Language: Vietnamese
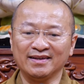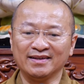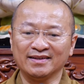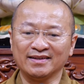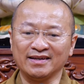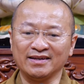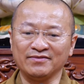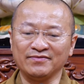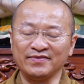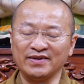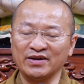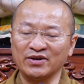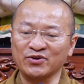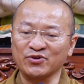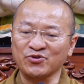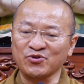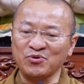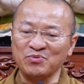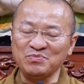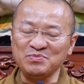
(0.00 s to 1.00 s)
thì
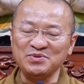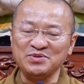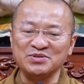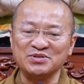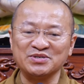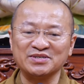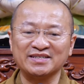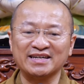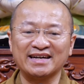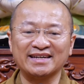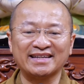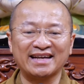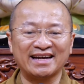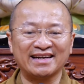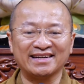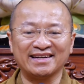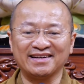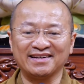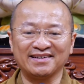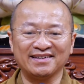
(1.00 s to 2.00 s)
việc cúng dường tre
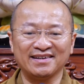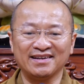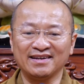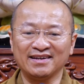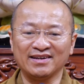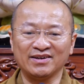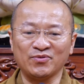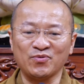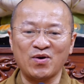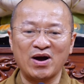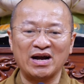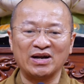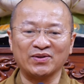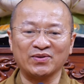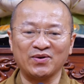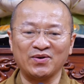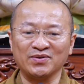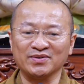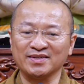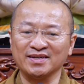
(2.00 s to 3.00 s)
tăng đó hoàn
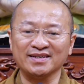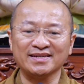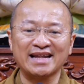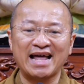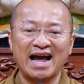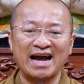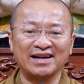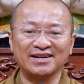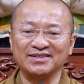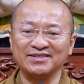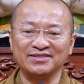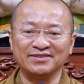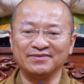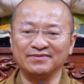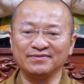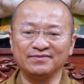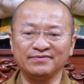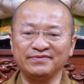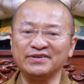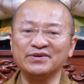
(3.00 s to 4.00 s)
toàn chỉ đạt
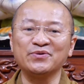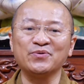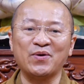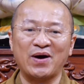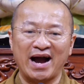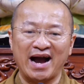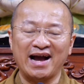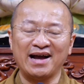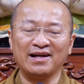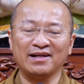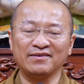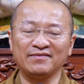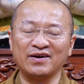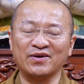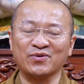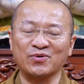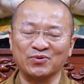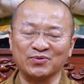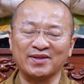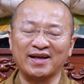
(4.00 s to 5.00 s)
được phước quả và
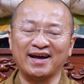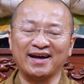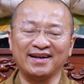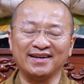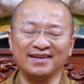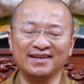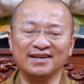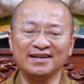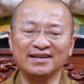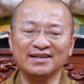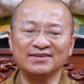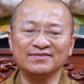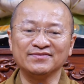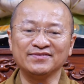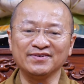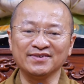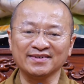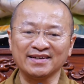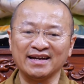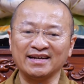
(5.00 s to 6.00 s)
cụ thể
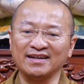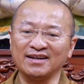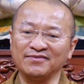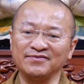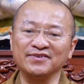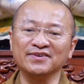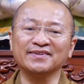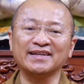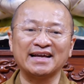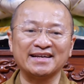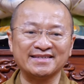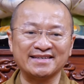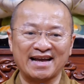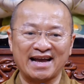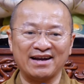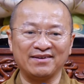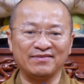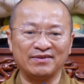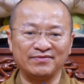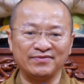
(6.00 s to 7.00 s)
phước này là phước tài
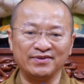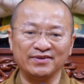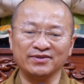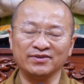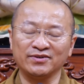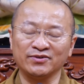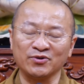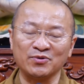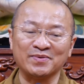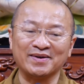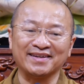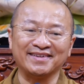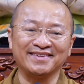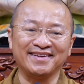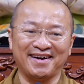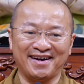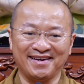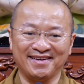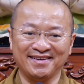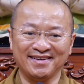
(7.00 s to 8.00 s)
sản và phước cung kính
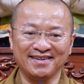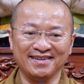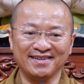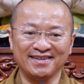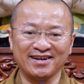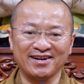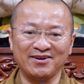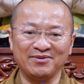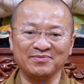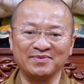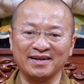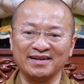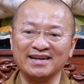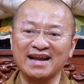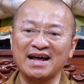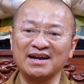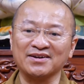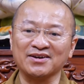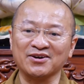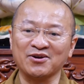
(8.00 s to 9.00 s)
thôi chứ không thể
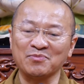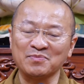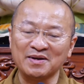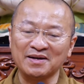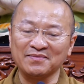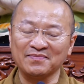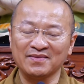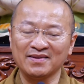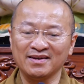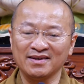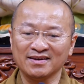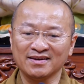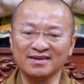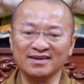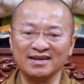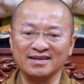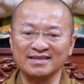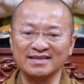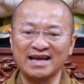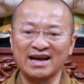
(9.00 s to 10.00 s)
đạt được công đức
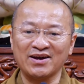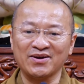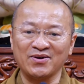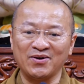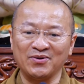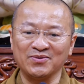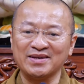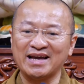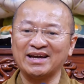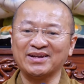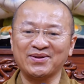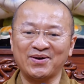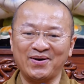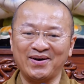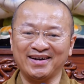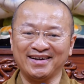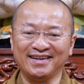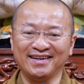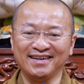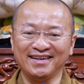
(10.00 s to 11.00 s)
cái là giác ngộ giải
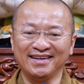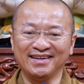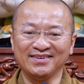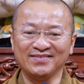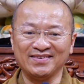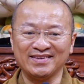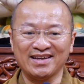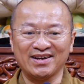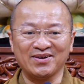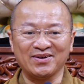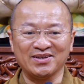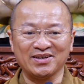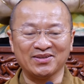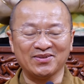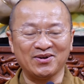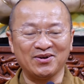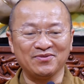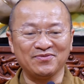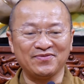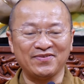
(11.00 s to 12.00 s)
thoát vì giác ngộ giải
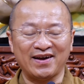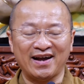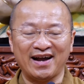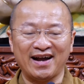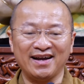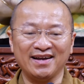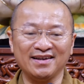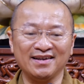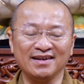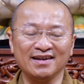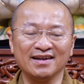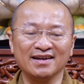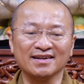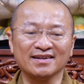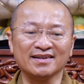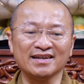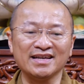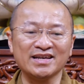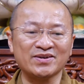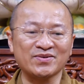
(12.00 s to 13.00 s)
thoát phải
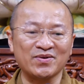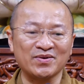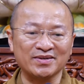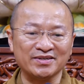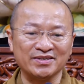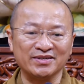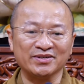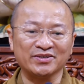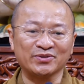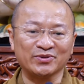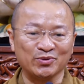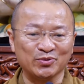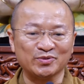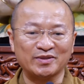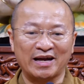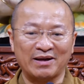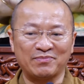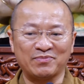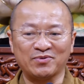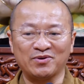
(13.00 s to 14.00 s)
đi con đường tu
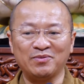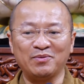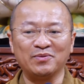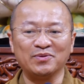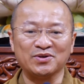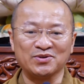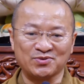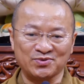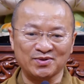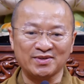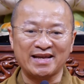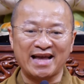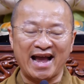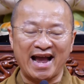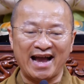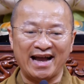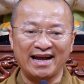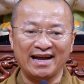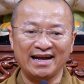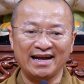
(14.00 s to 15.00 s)
tập của một người xuất gia